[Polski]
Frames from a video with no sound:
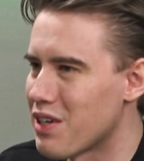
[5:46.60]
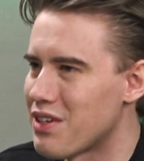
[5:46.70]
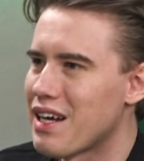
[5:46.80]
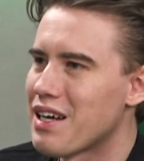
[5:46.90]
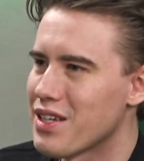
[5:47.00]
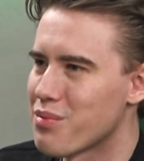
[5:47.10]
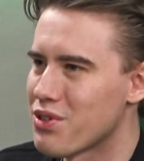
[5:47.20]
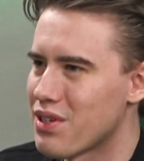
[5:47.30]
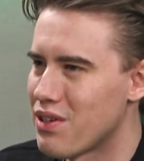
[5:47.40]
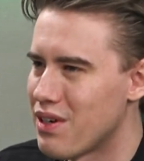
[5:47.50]
Bohaterka grana
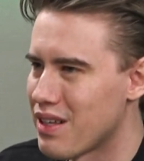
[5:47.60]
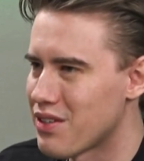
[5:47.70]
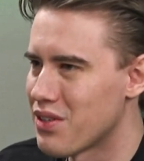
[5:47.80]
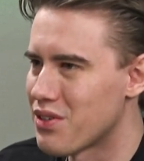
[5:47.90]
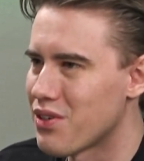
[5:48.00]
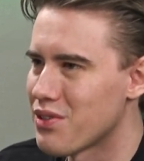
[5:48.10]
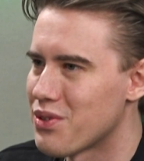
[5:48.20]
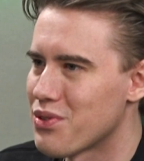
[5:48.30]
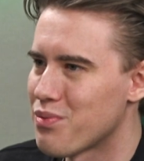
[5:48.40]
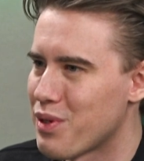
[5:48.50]
przez Aleksandrę
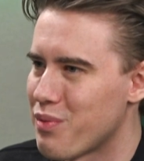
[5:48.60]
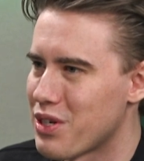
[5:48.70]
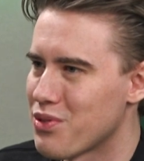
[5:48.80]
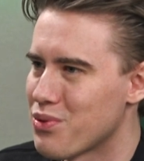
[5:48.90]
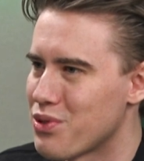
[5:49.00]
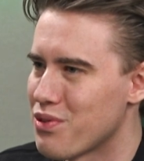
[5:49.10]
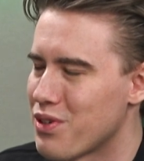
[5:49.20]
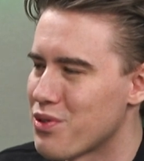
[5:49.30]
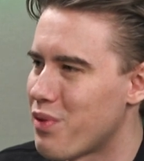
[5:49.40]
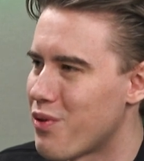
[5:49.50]
Konieczną ma bardzo duży
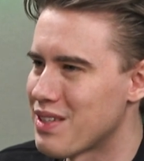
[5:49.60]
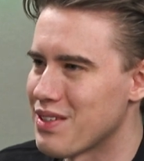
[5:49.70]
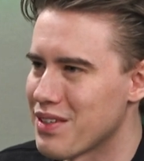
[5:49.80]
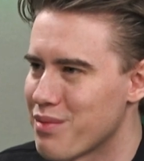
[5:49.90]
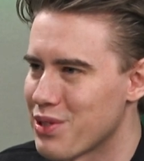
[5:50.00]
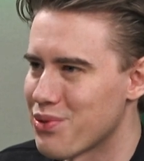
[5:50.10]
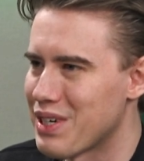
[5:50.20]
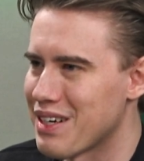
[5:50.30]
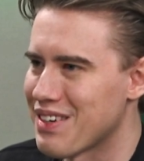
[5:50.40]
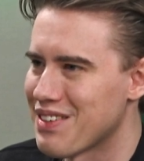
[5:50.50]
wręcz pałacyk na
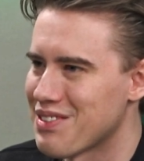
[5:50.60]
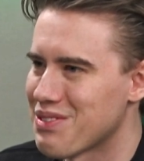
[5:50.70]
Mazurach,